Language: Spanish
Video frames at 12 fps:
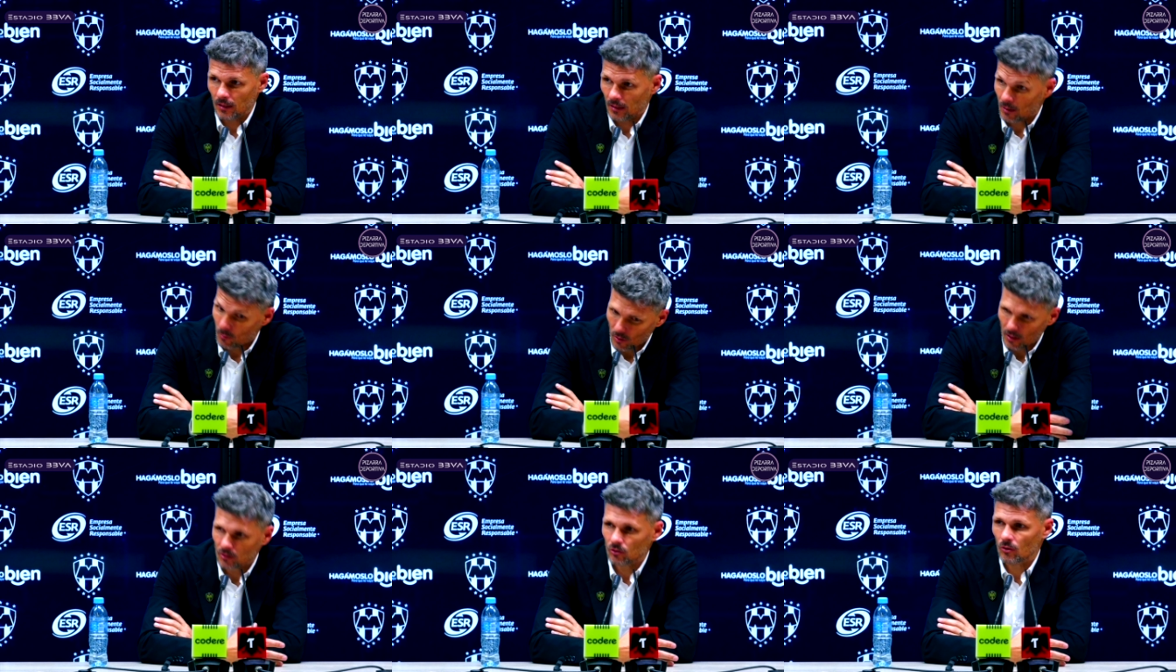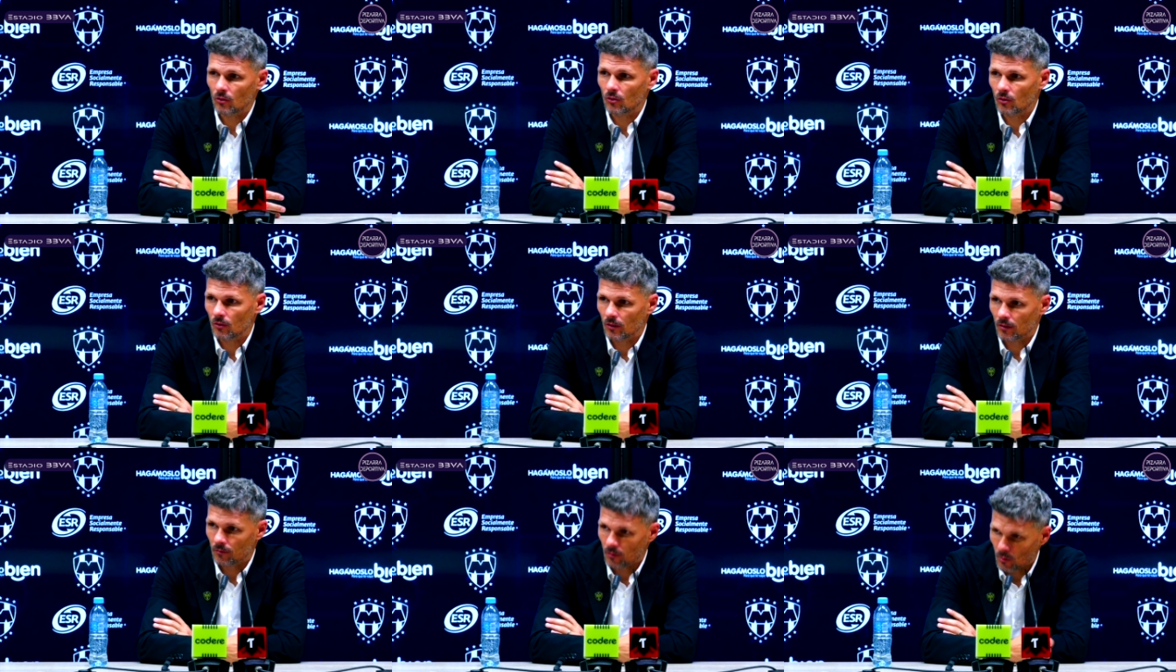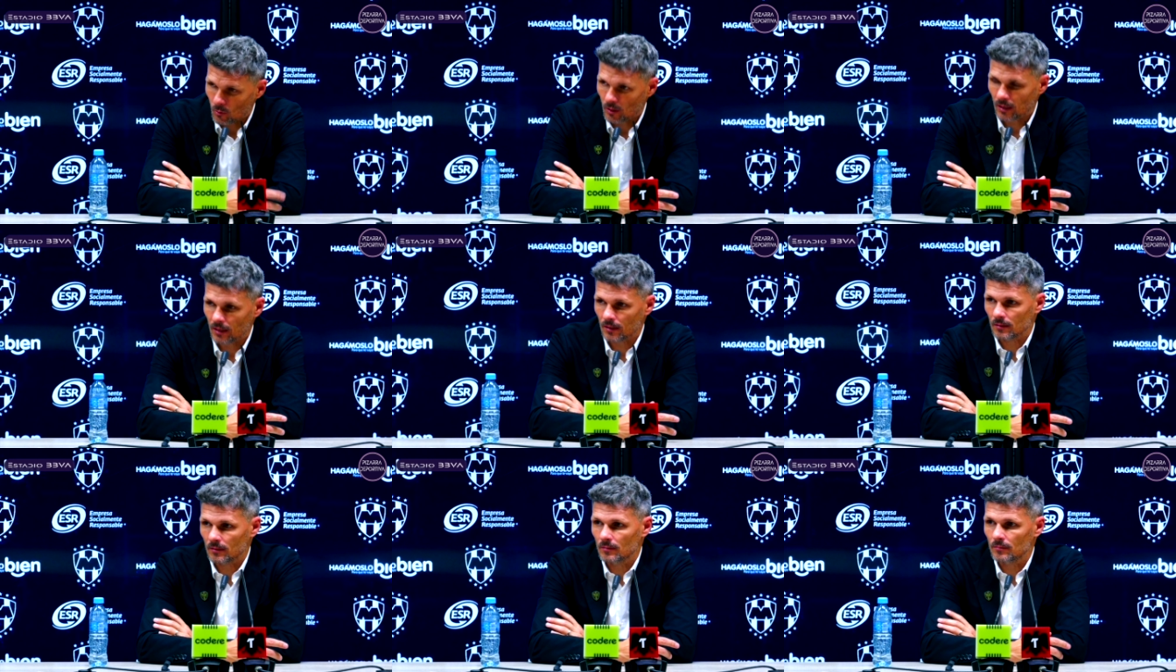y el equipo reaccionó y fue a
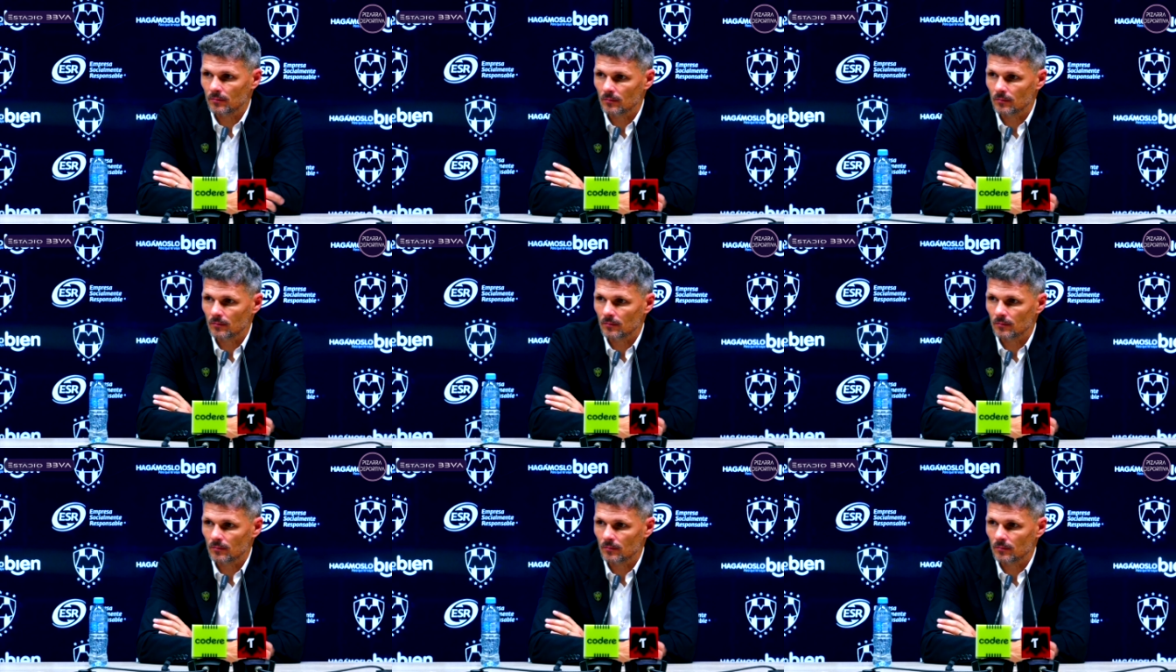buscar,